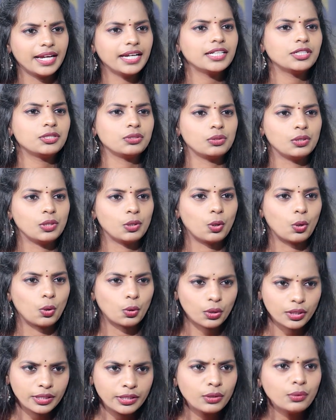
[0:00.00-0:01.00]
ఏఏ టూల్లో
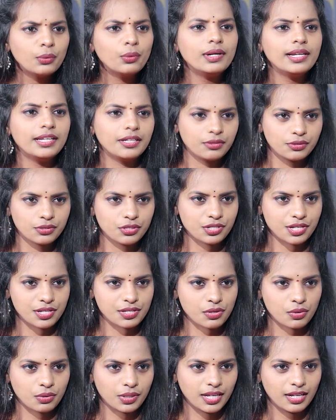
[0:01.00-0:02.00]
ఒక టూల్ని యూజ్
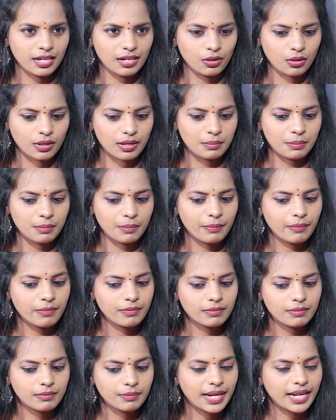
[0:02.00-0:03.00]
చేసుకొని ఒక
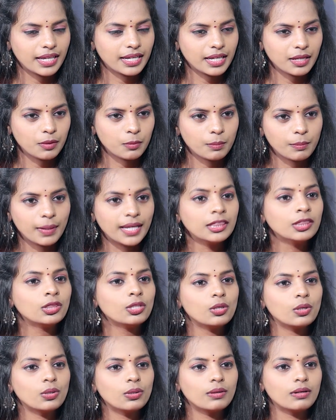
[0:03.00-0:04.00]
మనకి
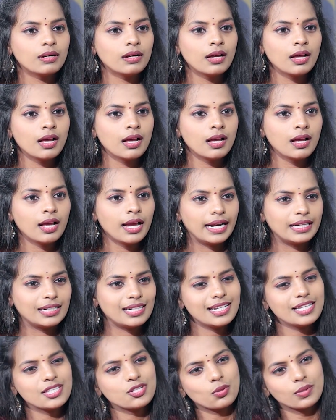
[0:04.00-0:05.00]
మంత్లో
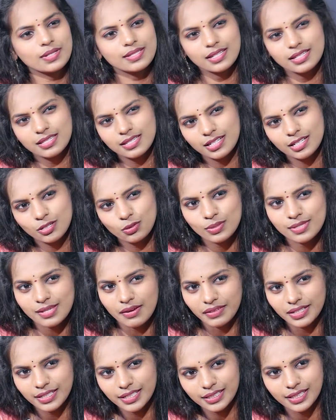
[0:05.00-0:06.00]
అట్లీస్ట్ ఒక సిక్స్టీ టు
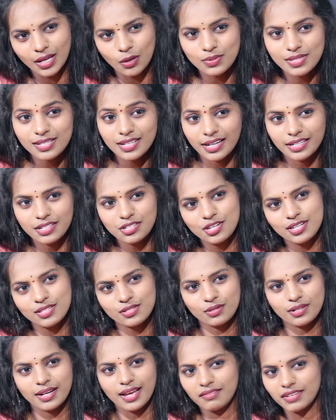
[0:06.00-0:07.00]
సెవెంటీ థౌసండ్ ఎర్న్
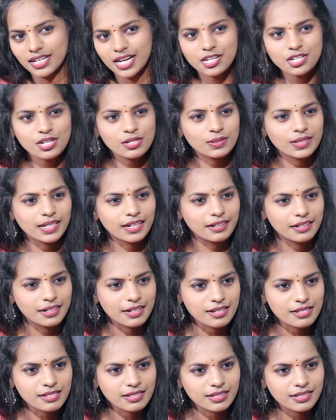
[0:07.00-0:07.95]
చేసుకునే అవకాశాలు ఉన్నాయంటారా